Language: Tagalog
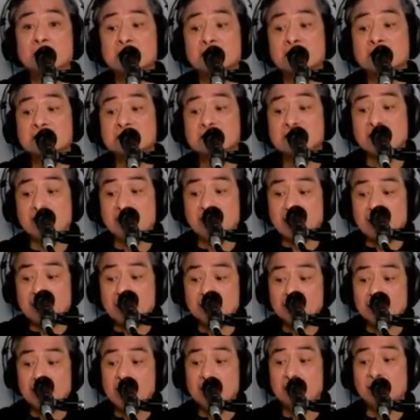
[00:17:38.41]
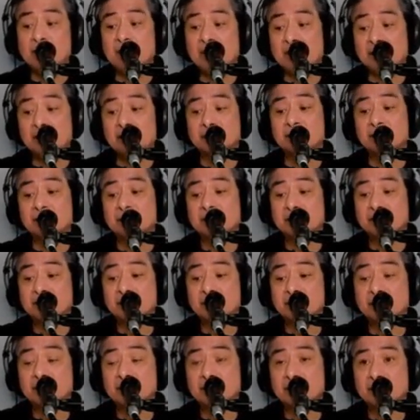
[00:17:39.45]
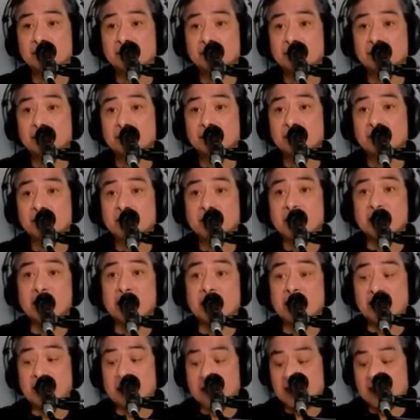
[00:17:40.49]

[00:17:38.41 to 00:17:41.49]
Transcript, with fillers: sa mga Pilipino. Kaya